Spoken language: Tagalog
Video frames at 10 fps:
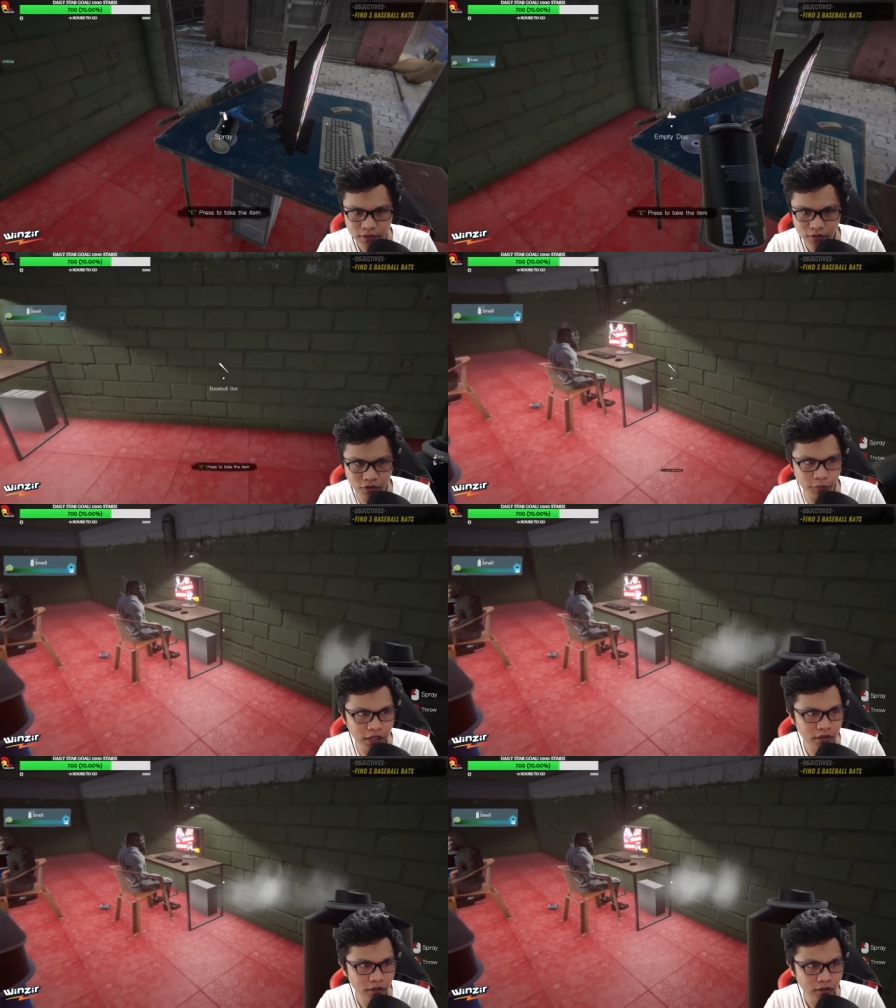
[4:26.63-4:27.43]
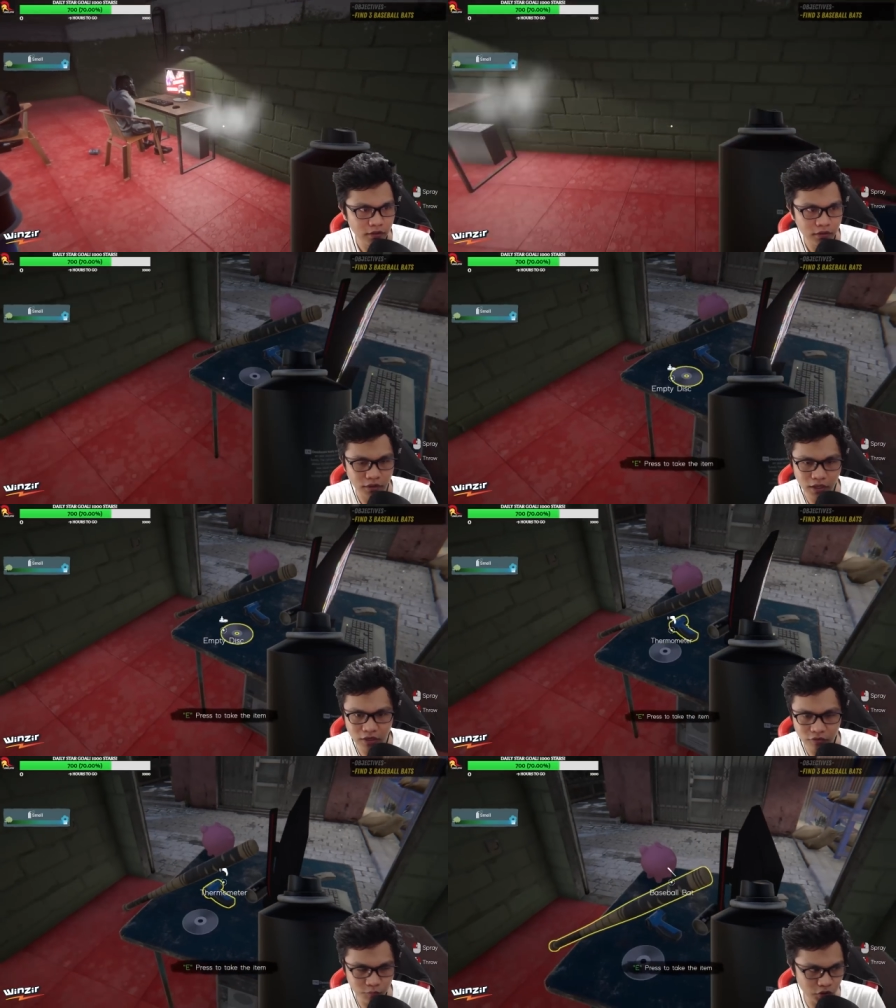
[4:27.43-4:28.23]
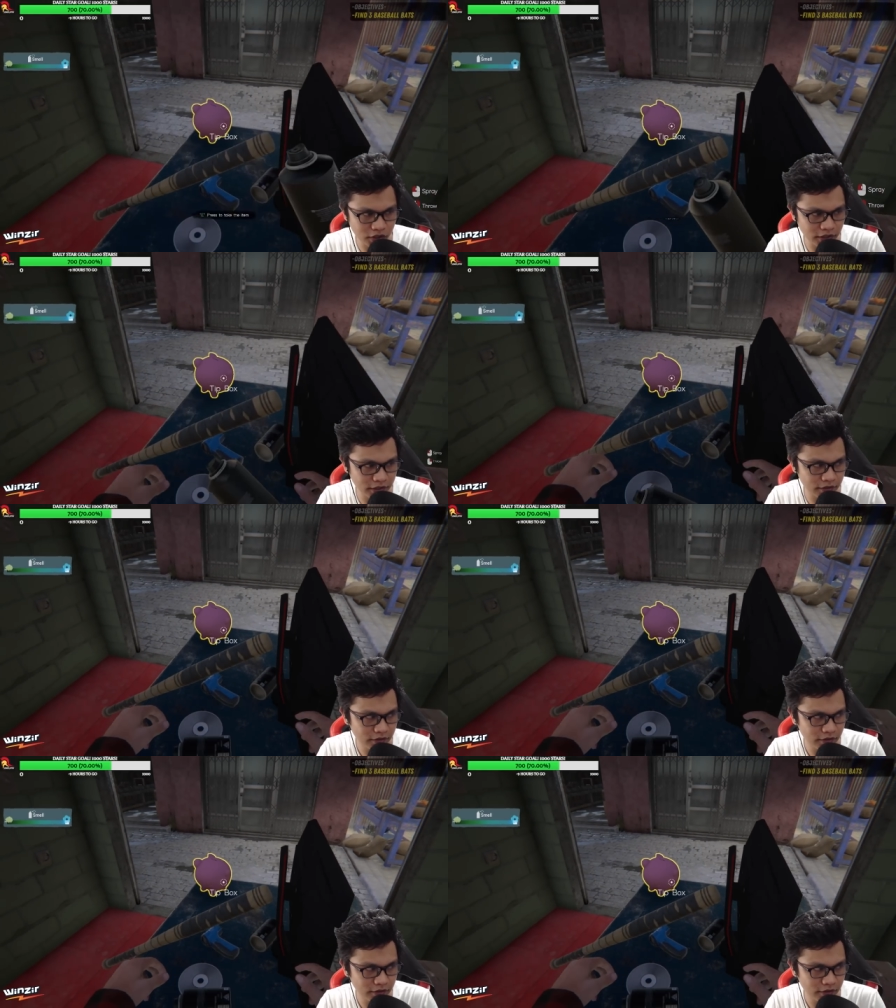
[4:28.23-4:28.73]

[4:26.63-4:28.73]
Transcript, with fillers: Kuna ba? Ah, humot na na.